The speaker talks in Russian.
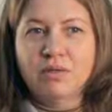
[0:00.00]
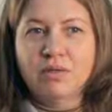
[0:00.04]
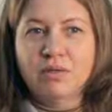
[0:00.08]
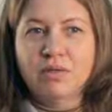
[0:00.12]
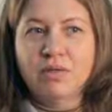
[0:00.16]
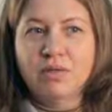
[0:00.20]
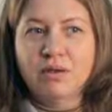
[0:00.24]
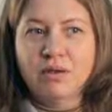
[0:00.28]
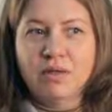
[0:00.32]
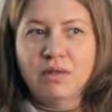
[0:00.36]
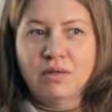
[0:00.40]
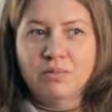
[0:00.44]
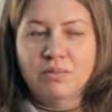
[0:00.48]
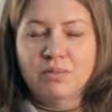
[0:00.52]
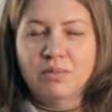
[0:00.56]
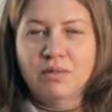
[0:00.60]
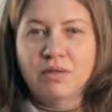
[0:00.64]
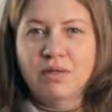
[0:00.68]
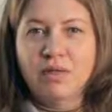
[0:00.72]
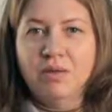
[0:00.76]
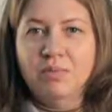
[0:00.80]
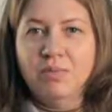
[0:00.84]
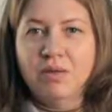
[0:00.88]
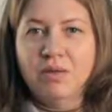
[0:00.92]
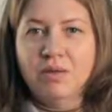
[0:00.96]
тогда я
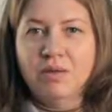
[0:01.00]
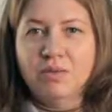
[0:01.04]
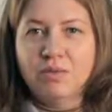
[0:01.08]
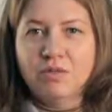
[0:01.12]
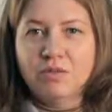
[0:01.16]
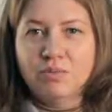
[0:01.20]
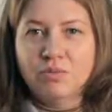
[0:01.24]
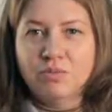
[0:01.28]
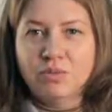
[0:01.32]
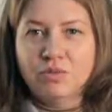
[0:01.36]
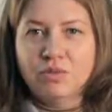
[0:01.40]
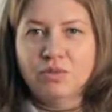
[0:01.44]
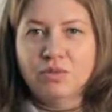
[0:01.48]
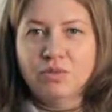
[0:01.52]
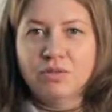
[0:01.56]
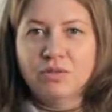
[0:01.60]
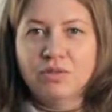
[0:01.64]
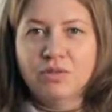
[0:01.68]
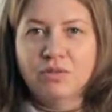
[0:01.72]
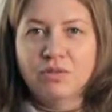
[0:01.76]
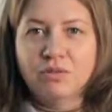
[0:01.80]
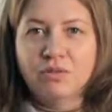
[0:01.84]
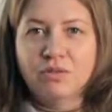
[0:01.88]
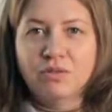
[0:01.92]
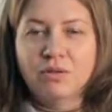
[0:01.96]
не имела
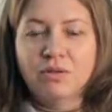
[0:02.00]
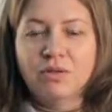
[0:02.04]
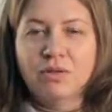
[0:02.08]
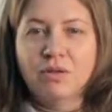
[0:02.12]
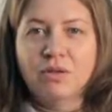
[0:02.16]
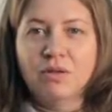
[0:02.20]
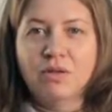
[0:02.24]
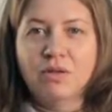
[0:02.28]
возможности такой.